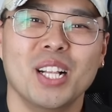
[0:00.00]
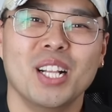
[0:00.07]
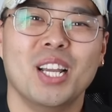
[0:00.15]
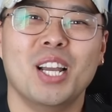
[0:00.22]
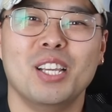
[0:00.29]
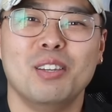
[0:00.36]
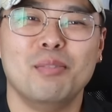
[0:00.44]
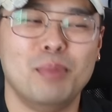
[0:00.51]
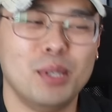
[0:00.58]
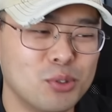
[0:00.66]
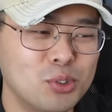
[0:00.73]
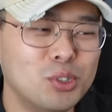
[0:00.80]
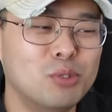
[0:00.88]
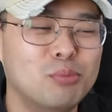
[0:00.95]
예, 이
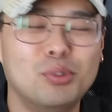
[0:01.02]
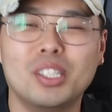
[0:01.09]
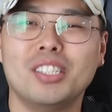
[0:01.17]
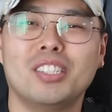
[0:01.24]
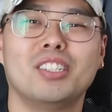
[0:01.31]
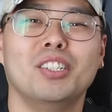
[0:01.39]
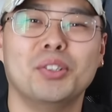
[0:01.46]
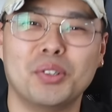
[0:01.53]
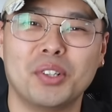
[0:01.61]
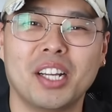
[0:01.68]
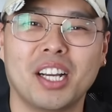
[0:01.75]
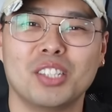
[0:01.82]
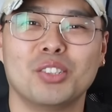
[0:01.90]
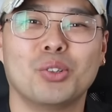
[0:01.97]
미국 무기들을 이용을
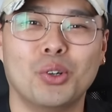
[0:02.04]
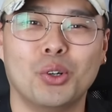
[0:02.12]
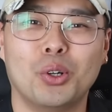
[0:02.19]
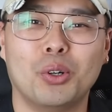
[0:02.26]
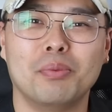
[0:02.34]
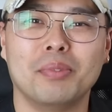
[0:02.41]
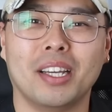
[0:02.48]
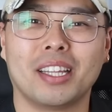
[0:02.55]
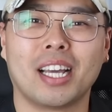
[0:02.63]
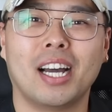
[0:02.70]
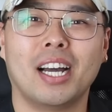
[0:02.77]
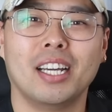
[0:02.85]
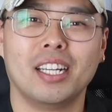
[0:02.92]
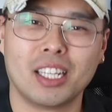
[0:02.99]
해가지고 네,
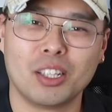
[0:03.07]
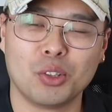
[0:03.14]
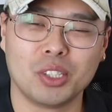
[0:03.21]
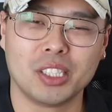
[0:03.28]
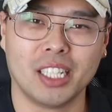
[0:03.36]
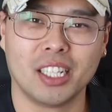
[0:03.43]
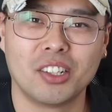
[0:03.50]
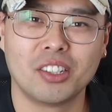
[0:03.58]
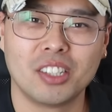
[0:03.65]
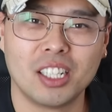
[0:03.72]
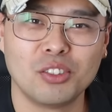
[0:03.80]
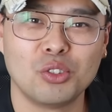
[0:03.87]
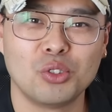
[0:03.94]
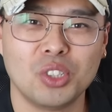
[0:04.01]
다 이렇게 또 제거를
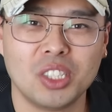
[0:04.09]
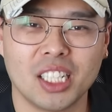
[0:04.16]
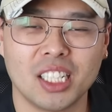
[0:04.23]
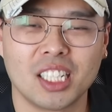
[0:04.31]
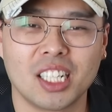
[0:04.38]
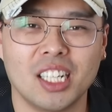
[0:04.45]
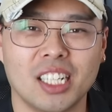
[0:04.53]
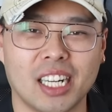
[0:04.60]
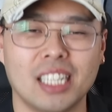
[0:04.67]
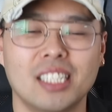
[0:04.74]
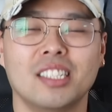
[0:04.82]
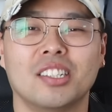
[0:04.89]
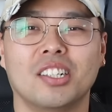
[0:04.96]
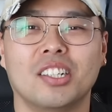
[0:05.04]
할 수도 있지
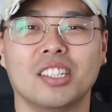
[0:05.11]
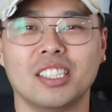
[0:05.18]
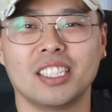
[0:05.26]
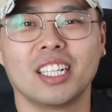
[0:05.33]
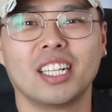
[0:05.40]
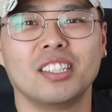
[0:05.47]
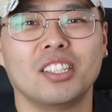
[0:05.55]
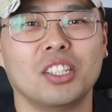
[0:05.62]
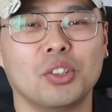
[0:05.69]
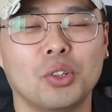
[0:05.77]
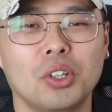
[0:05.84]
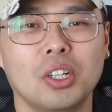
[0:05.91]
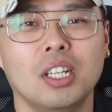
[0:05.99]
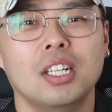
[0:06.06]
않을까라는 그런 네, 생각이
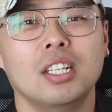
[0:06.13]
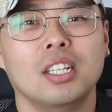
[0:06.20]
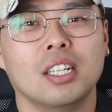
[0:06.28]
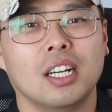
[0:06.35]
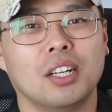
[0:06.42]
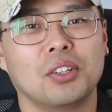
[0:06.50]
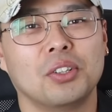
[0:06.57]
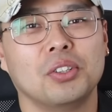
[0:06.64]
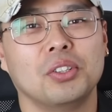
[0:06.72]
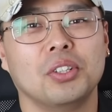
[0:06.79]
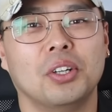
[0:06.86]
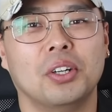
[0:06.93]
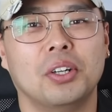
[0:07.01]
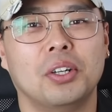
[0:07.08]
들기도
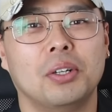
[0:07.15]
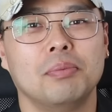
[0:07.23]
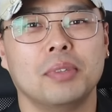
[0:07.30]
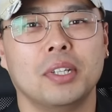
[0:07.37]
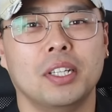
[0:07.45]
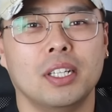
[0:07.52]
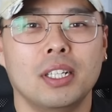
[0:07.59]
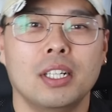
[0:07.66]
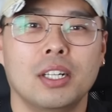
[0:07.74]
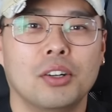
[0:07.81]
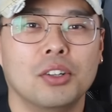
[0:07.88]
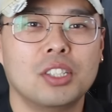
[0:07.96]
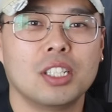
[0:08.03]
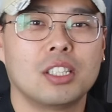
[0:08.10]
하거든요. 네.
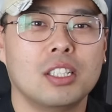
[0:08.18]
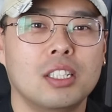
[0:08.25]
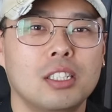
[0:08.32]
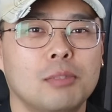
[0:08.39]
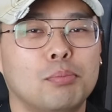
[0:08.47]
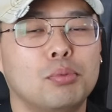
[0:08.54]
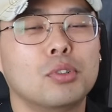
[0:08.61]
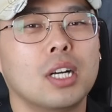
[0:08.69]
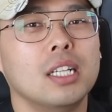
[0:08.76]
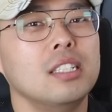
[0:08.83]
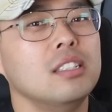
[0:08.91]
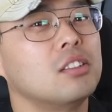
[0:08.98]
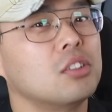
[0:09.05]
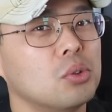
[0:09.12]
어쨌든 이
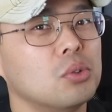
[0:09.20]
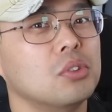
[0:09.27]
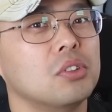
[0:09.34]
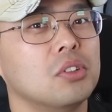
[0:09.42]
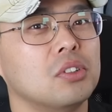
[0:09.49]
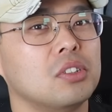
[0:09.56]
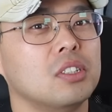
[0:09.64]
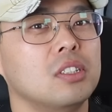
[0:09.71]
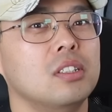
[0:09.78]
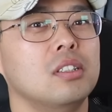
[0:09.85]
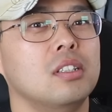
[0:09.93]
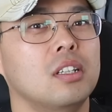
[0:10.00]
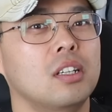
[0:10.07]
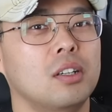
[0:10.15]
북한이 들어오는
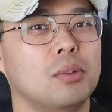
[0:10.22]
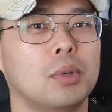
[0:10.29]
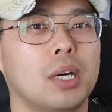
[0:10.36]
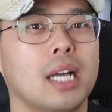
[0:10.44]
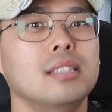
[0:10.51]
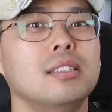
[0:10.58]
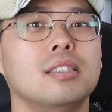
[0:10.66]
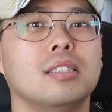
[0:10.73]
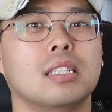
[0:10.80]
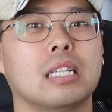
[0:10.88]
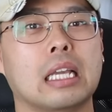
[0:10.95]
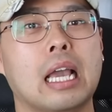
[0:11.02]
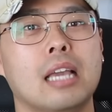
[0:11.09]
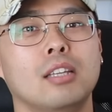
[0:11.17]
것은 네, 뭐 한층
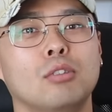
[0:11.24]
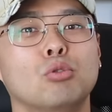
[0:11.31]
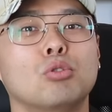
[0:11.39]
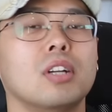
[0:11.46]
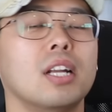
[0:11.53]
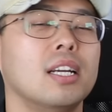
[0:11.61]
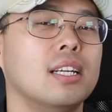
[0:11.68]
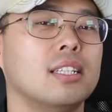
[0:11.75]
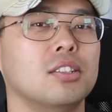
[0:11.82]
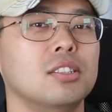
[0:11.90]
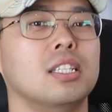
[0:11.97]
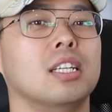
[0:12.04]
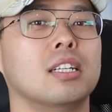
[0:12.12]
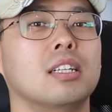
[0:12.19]
예, 이 우크라이나
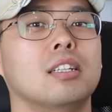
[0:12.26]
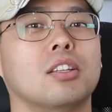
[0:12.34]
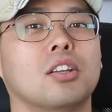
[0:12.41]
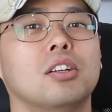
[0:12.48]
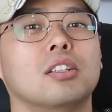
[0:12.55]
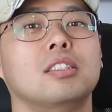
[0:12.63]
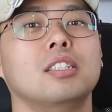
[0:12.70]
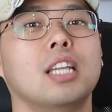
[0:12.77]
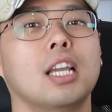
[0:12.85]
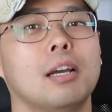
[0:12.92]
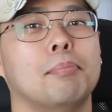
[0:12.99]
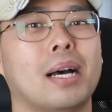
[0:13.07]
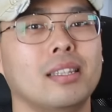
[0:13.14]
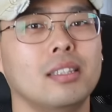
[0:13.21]
전쟁을 더 크게
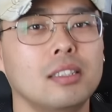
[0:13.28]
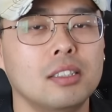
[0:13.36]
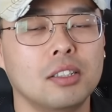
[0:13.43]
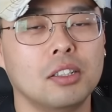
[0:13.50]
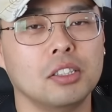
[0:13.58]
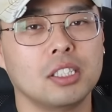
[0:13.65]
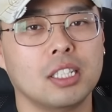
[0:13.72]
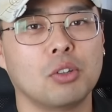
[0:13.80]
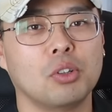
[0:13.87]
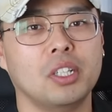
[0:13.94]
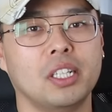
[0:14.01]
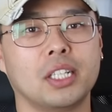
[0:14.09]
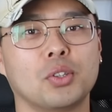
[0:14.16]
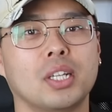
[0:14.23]
만드는 것이라고
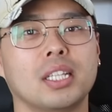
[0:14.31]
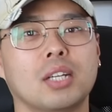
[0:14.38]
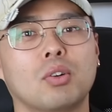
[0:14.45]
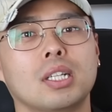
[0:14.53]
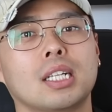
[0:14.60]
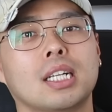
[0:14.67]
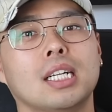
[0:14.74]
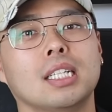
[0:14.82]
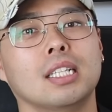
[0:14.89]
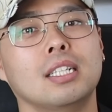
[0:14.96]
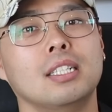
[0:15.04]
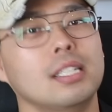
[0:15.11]
이렇게 또 한다고 하니까